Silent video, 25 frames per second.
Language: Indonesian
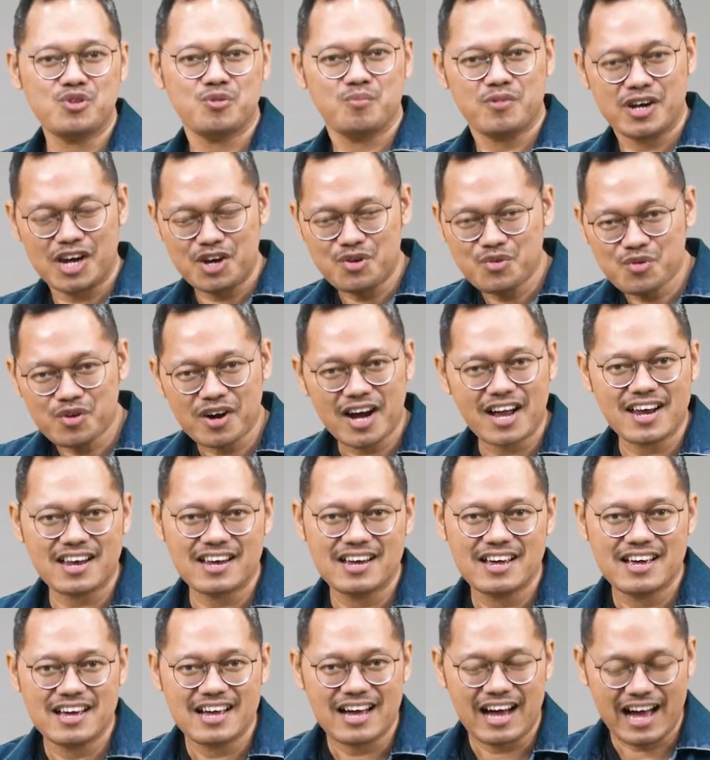untuk merenungkan
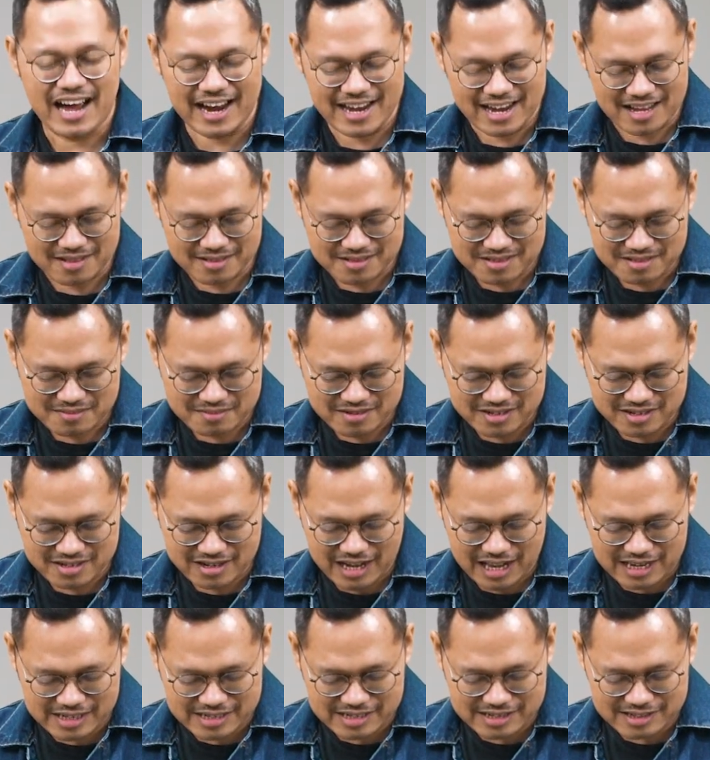ayat
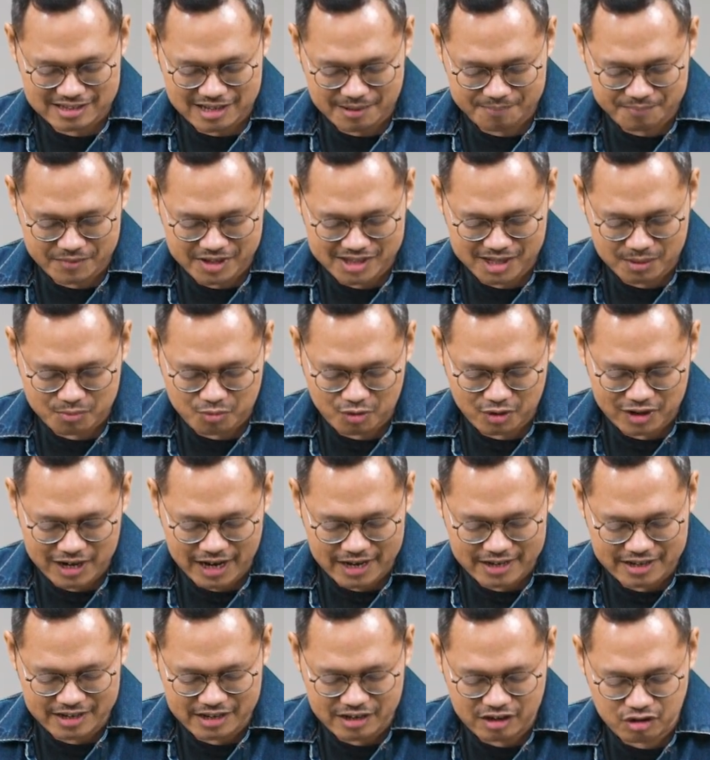uh, Alkitab. Kita
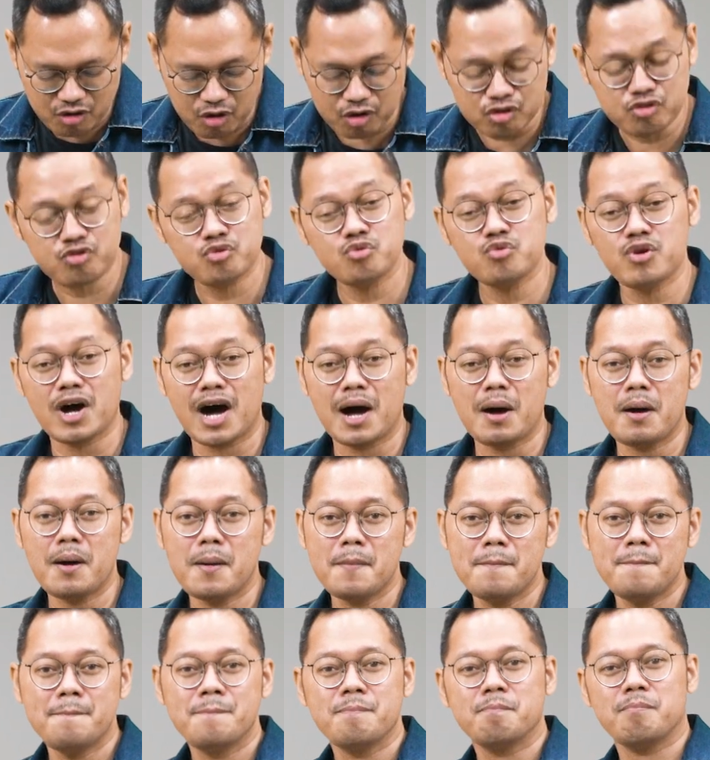buka di Yosua
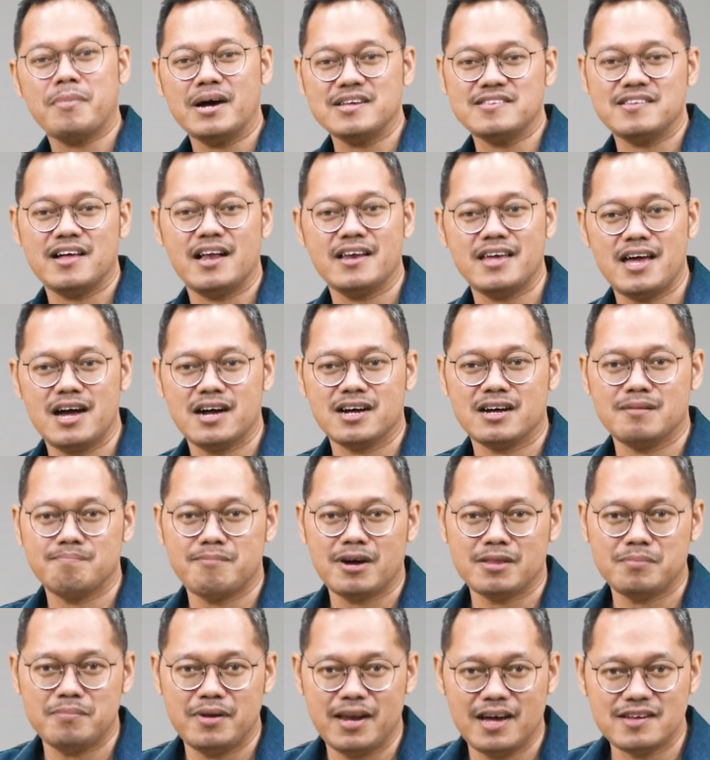pasal yang
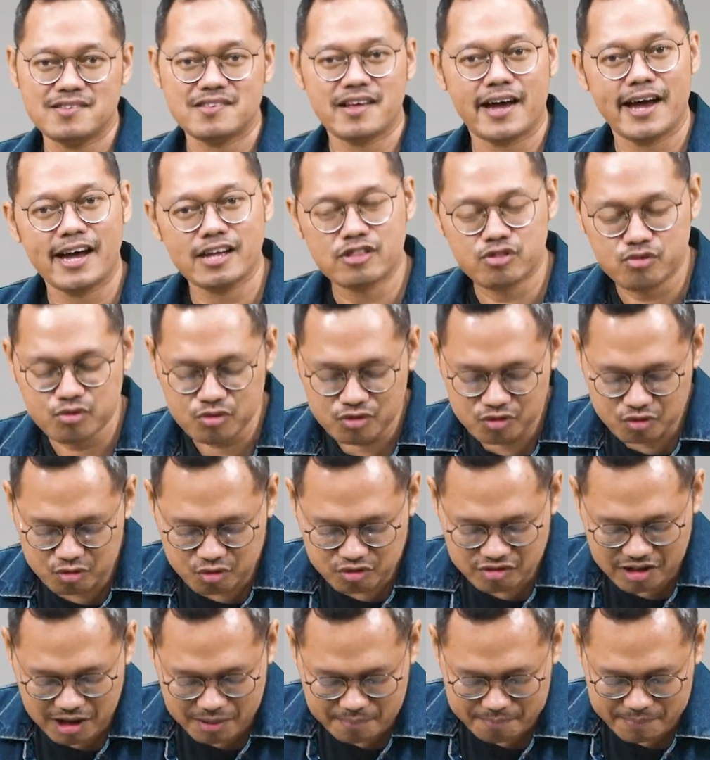ke-14 ayat 7
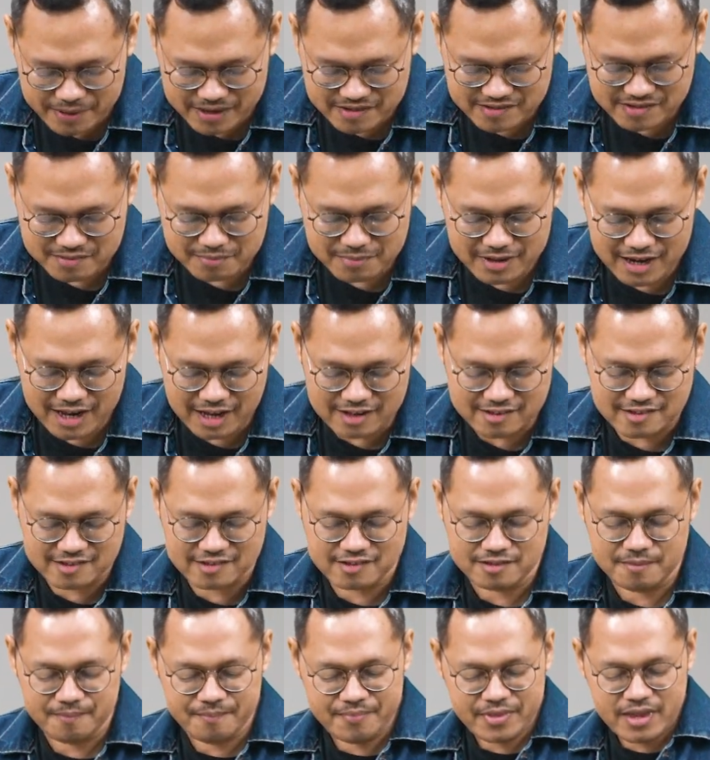sampai
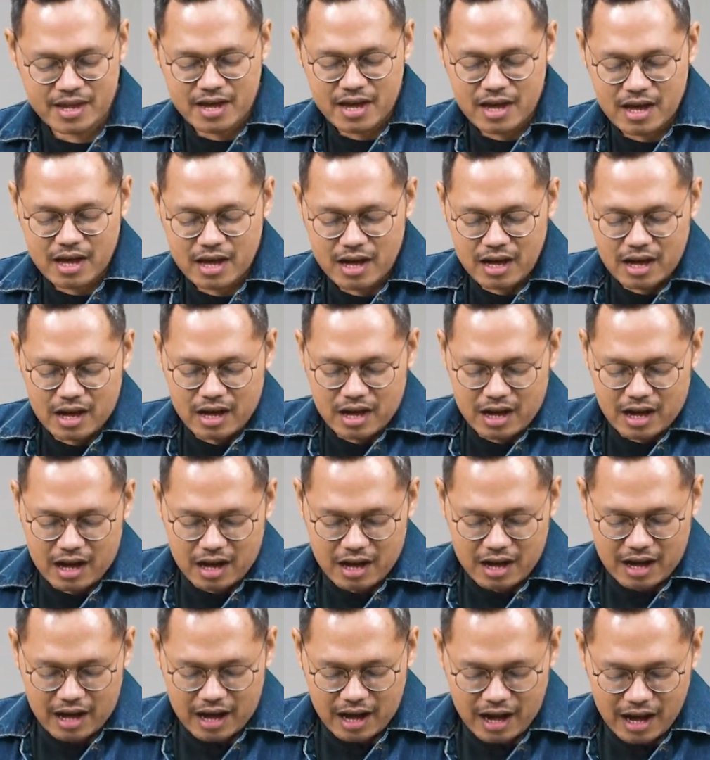11.
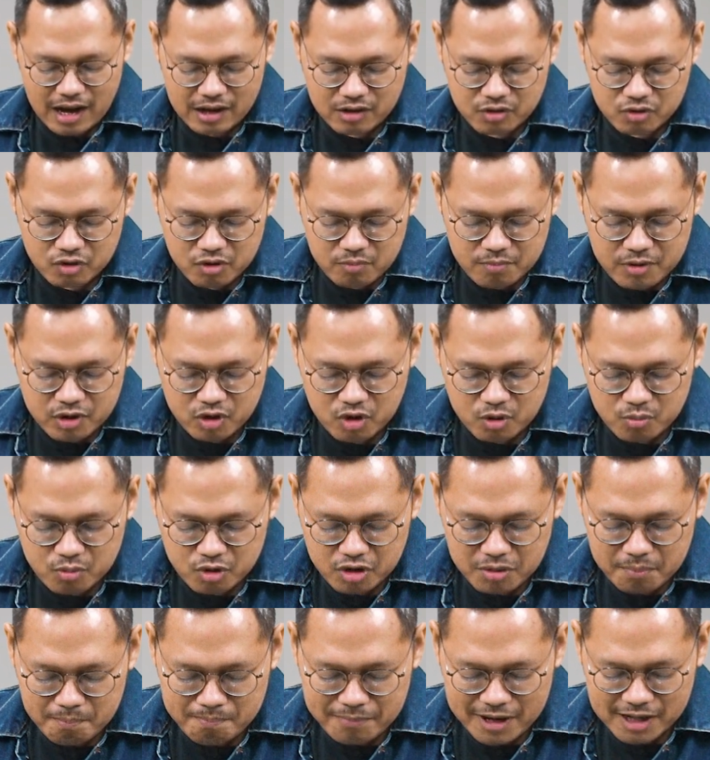Aku
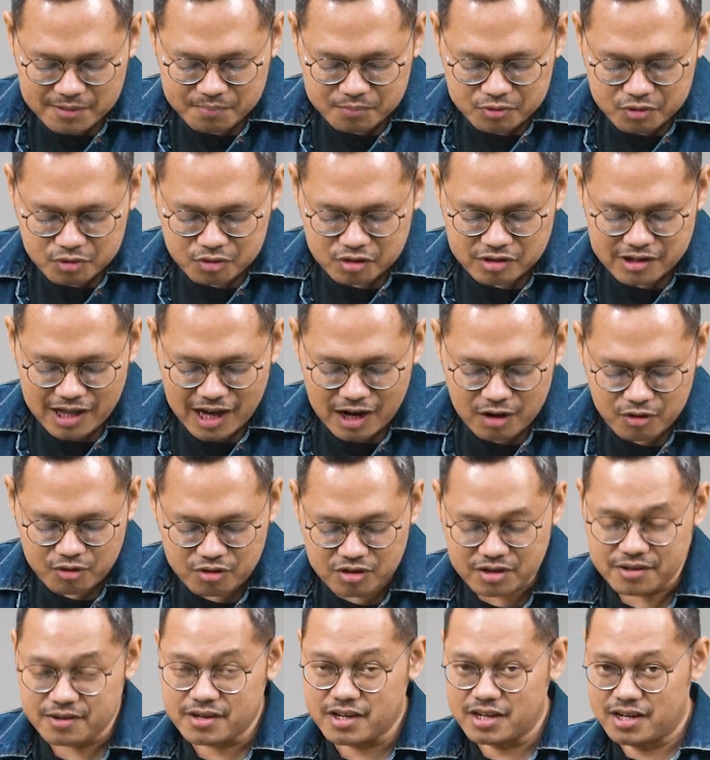berumur 40
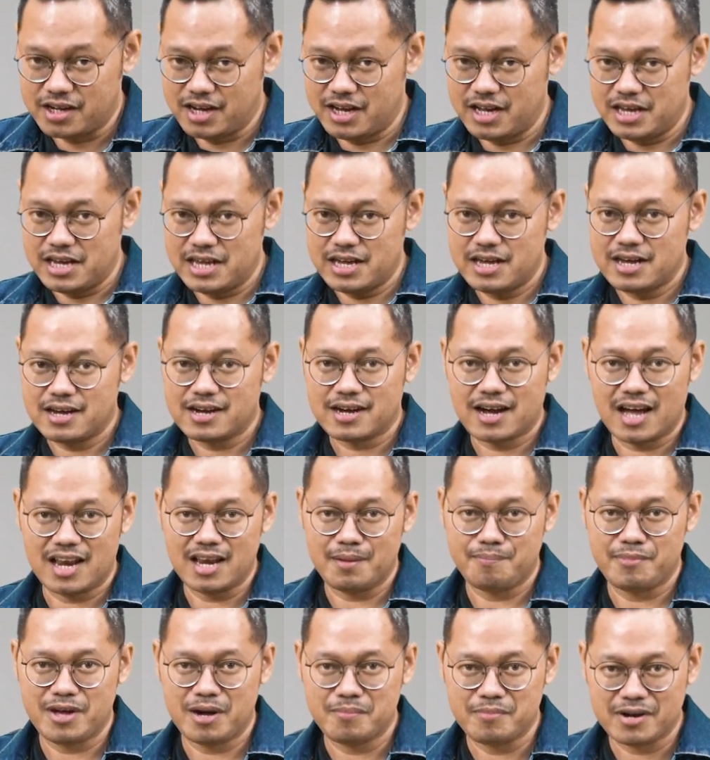tahun, ini
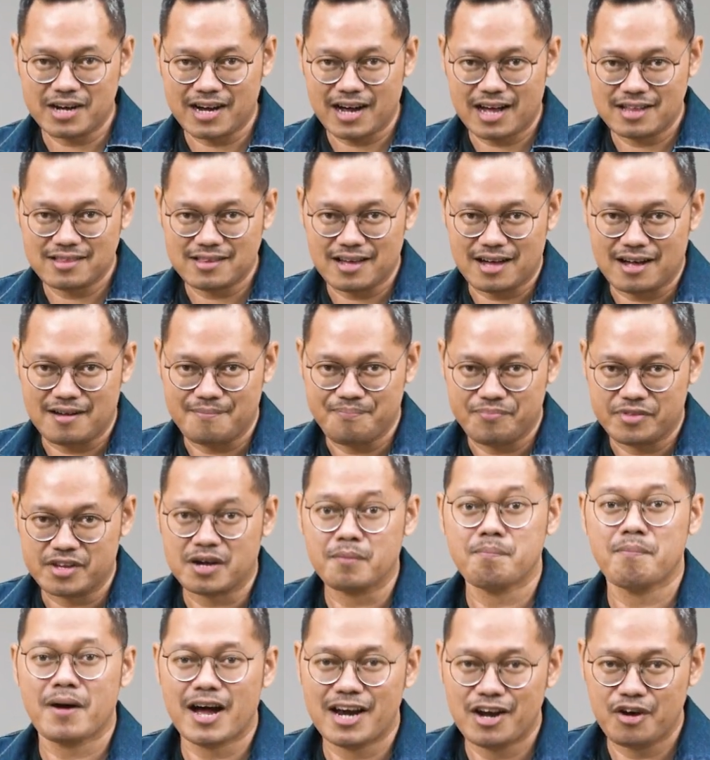Kaleb yang berkata
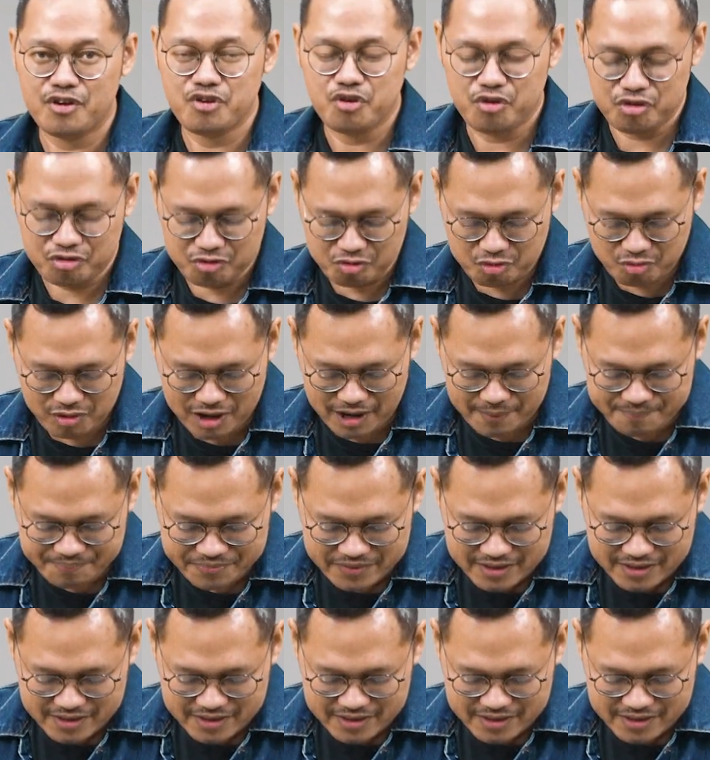kepada Yosua.